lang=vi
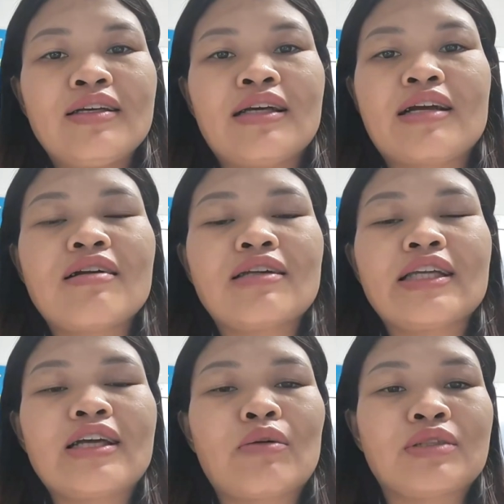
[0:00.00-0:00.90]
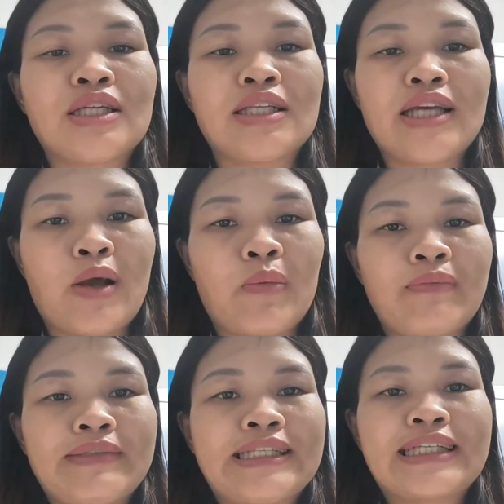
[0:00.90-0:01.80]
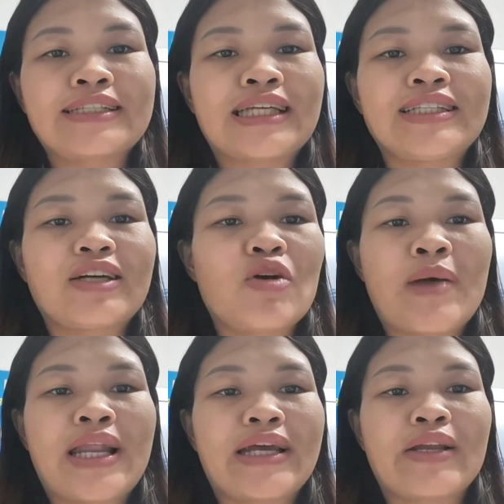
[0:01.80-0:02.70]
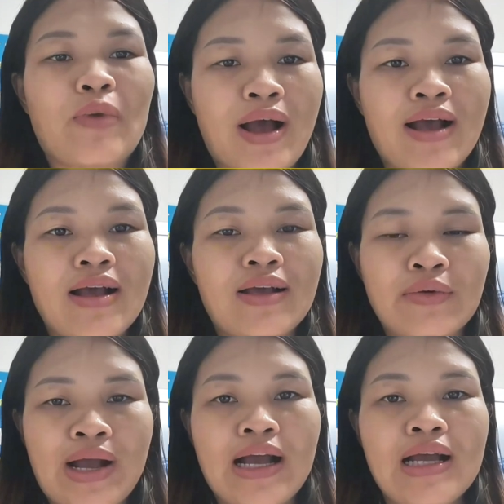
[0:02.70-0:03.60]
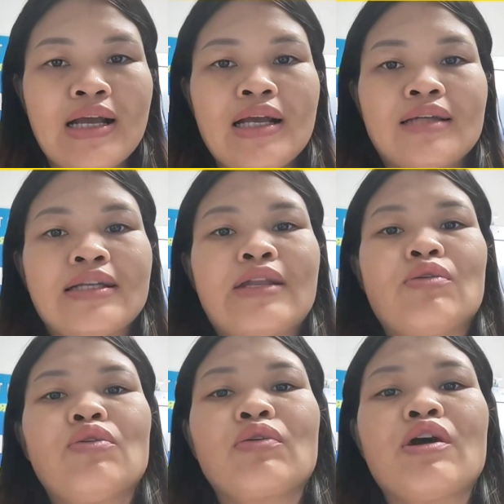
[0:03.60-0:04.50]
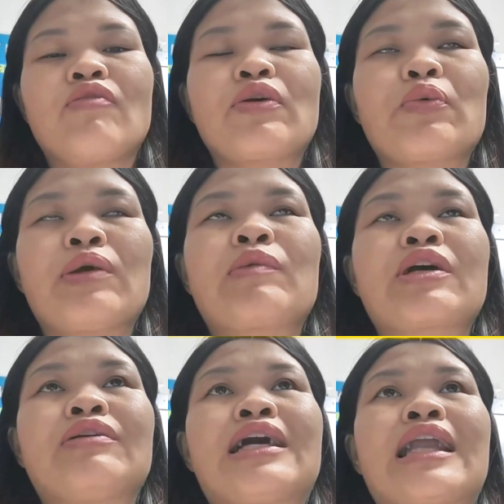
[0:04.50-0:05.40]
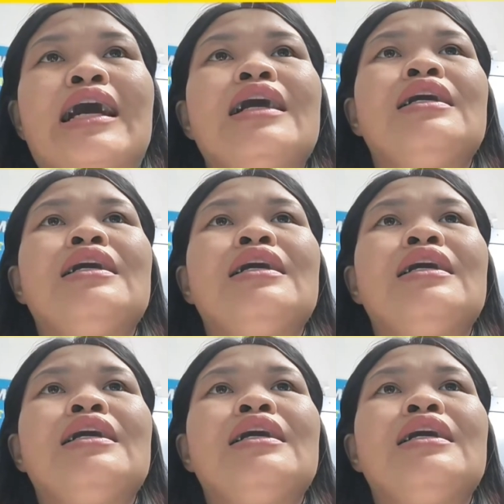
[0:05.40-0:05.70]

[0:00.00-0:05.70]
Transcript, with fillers: và các con thích học gì thì học thì chắc chắn sẽ không mang lại kết quả đúng không ạ nên luôn luôn cầu phải khuyên một câu rằng là